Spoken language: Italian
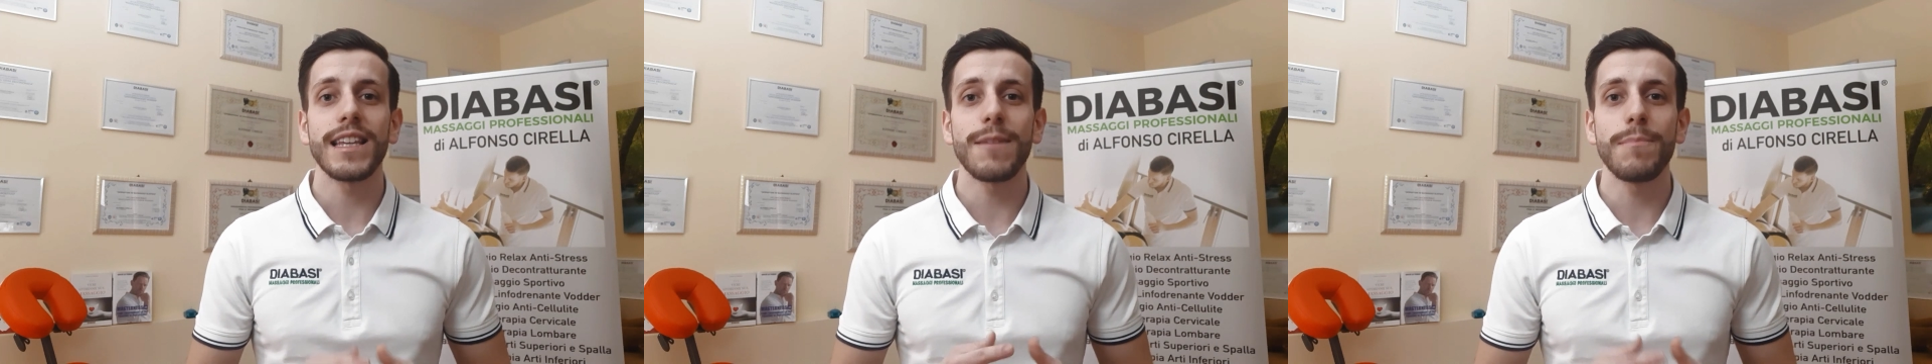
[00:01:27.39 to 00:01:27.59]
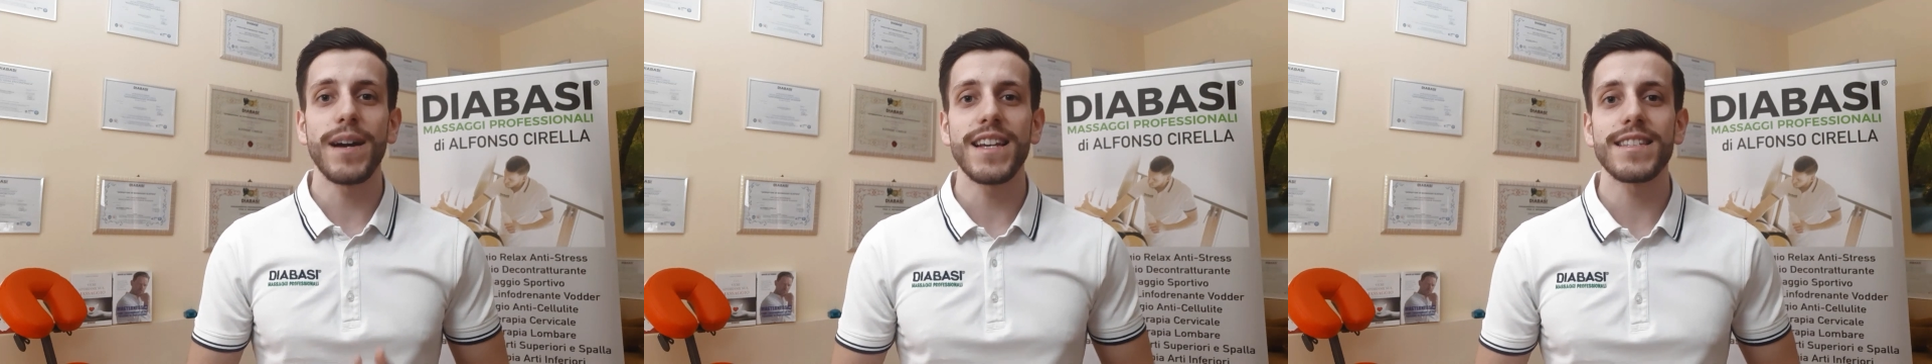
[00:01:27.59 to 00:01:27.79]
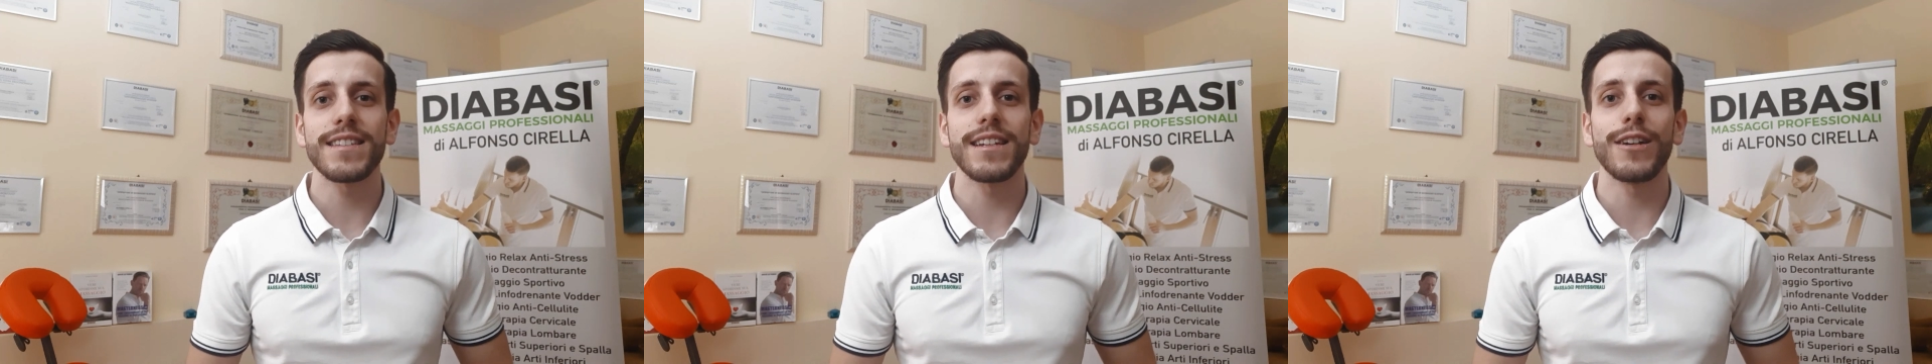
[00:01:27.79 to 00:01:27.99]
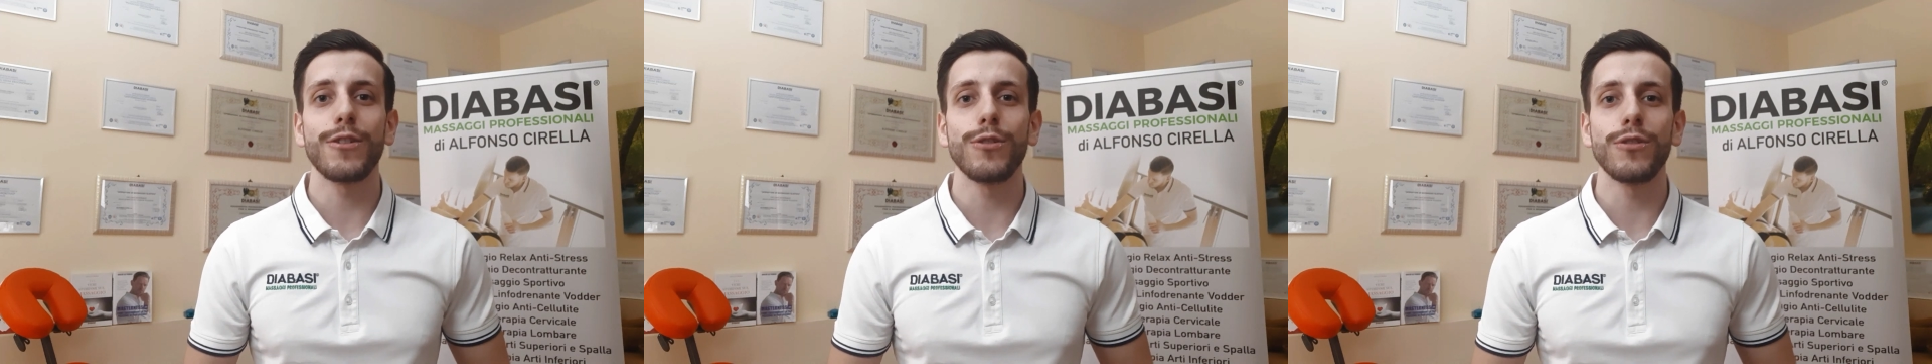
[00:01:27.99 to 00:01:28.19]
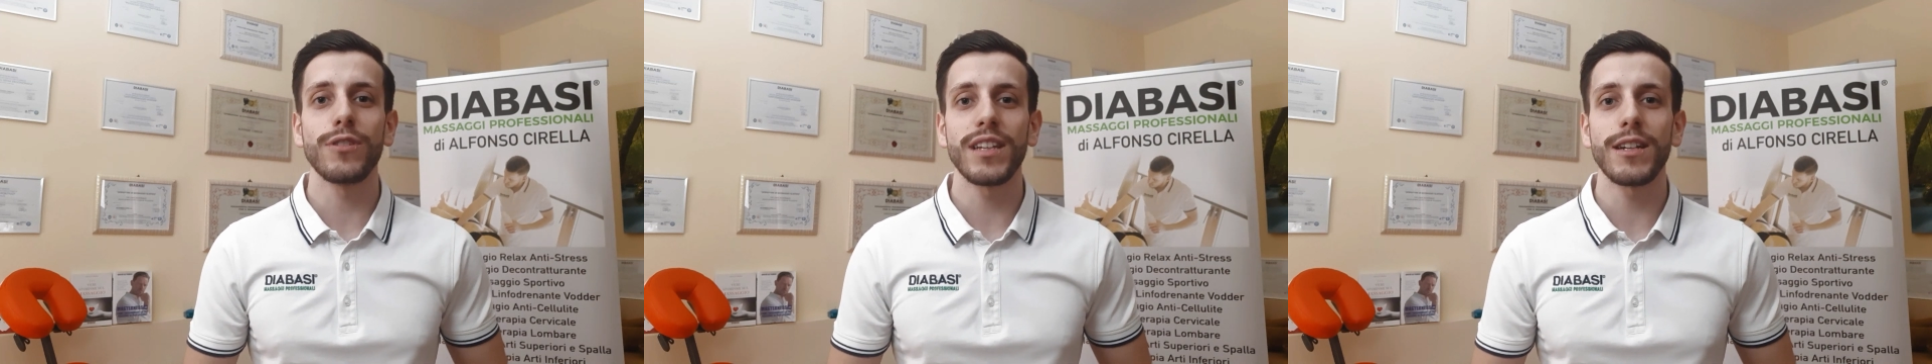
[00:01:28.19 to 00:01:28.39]
debba essere in
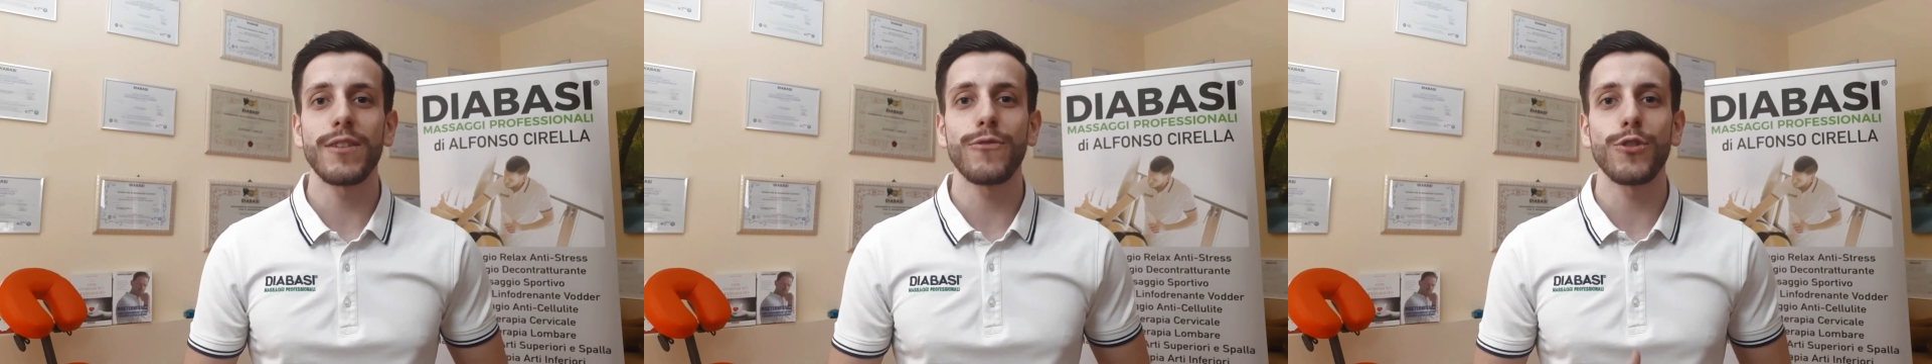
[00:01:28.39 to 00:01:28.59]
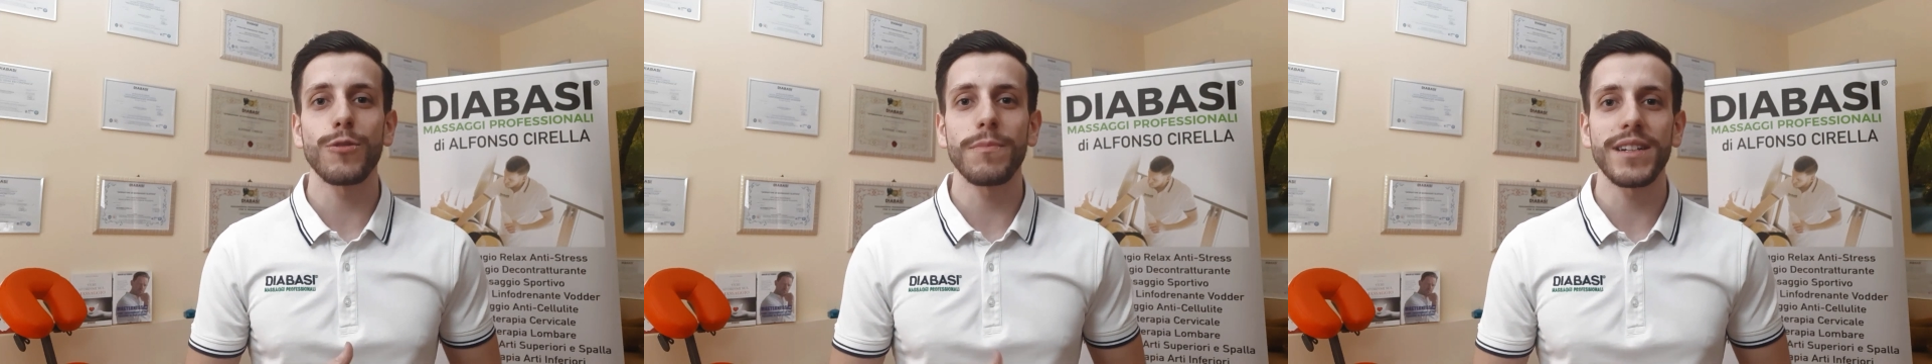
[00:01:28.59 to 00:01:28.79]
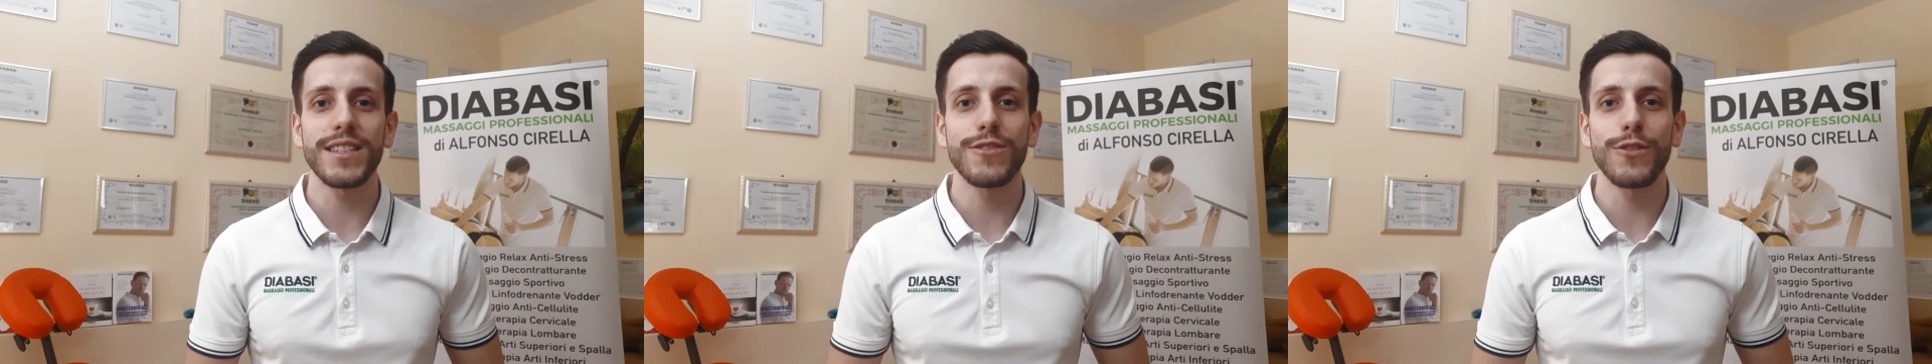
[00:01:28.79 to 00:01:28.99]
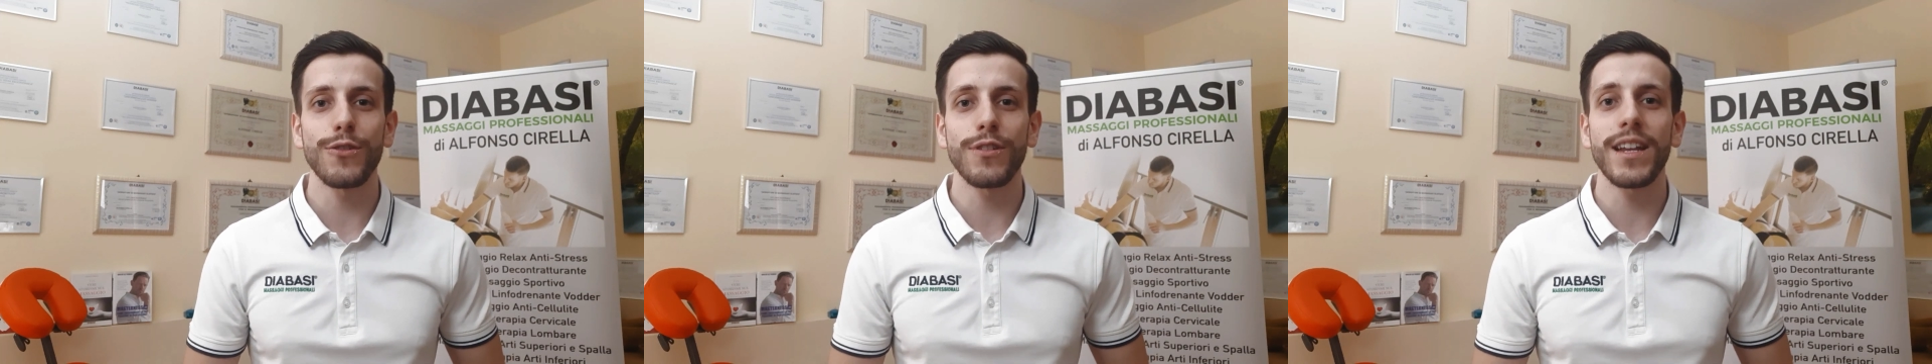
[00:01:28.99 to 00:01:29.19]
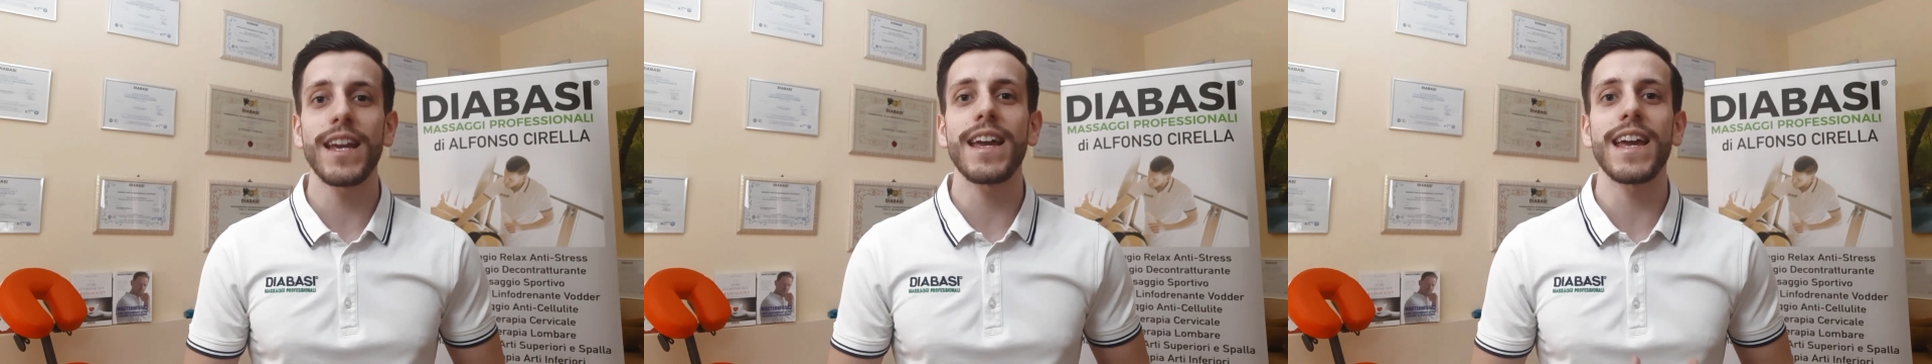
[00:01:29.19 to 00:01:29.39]
continua
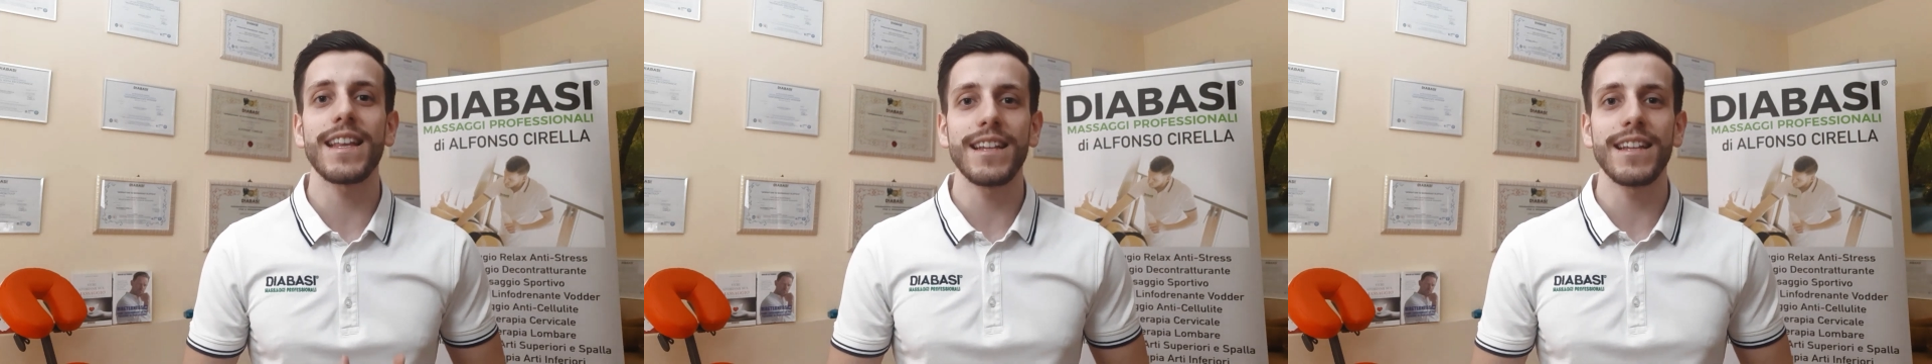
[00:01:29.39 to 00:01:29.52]
formazione